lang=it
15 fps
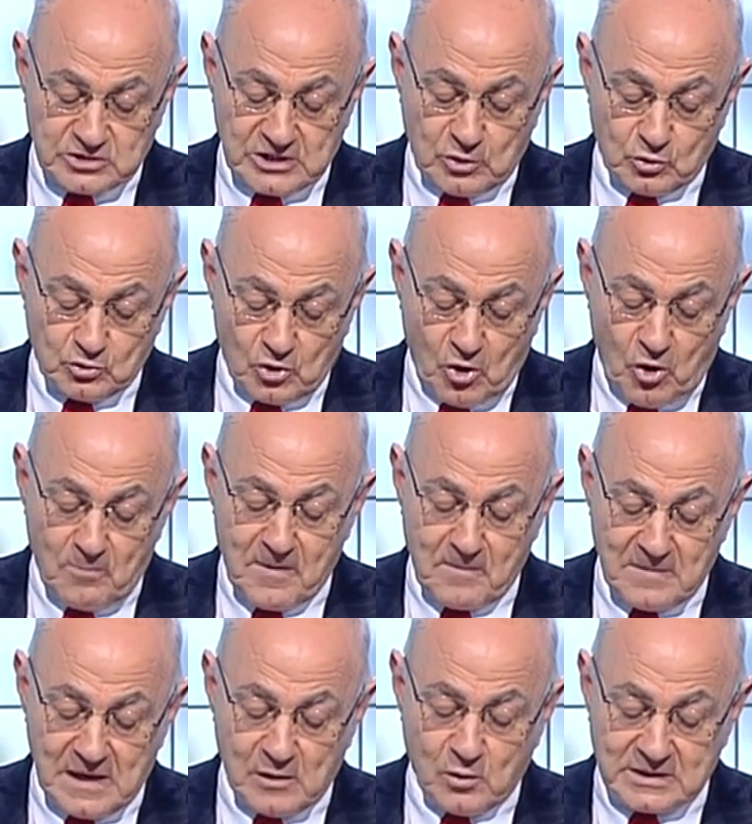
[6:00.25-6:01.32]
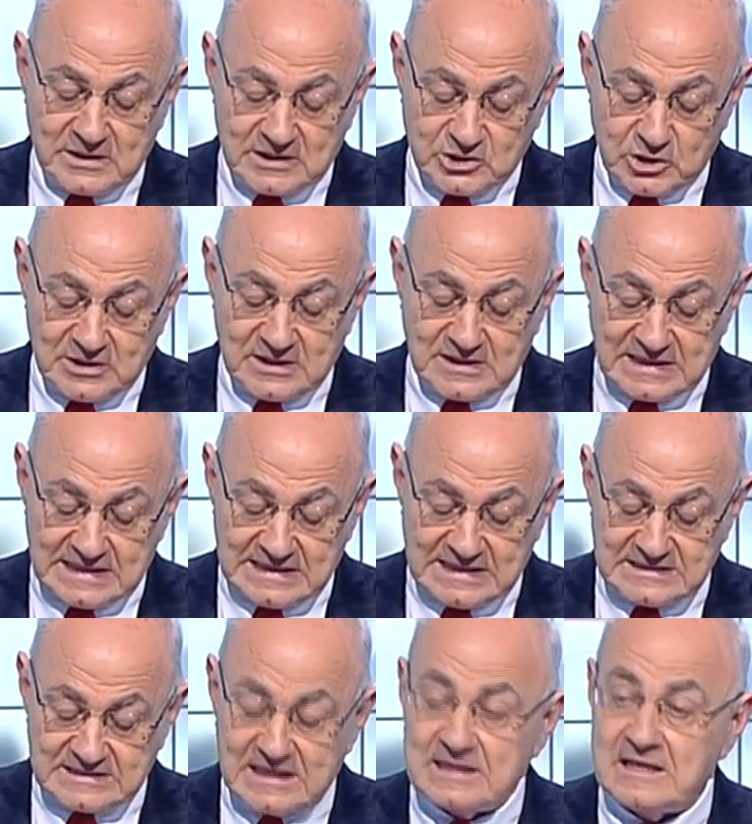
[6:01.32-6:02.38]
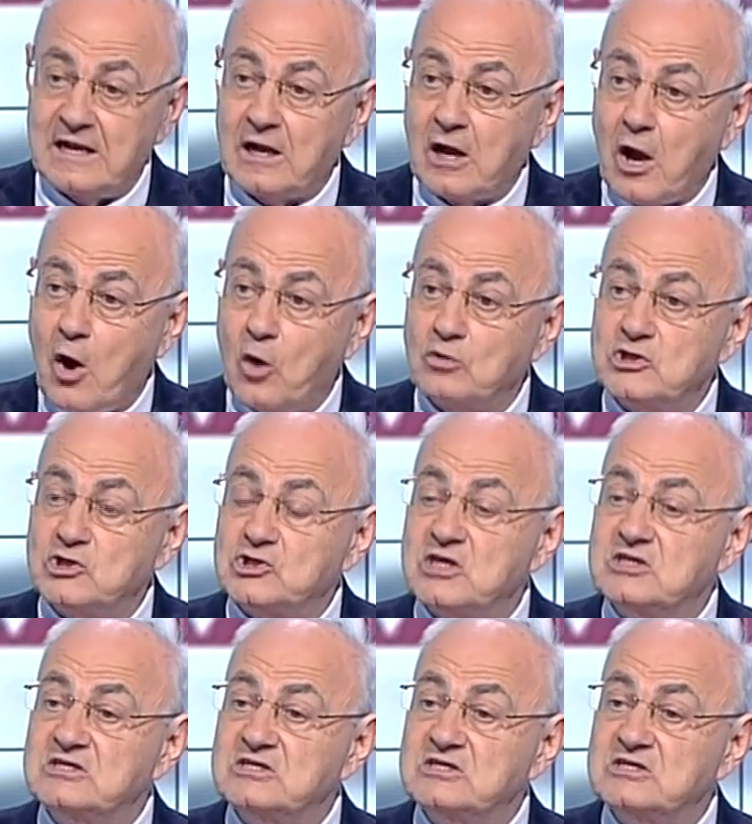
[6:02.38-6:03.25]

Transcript: secondo comma 1436 del codice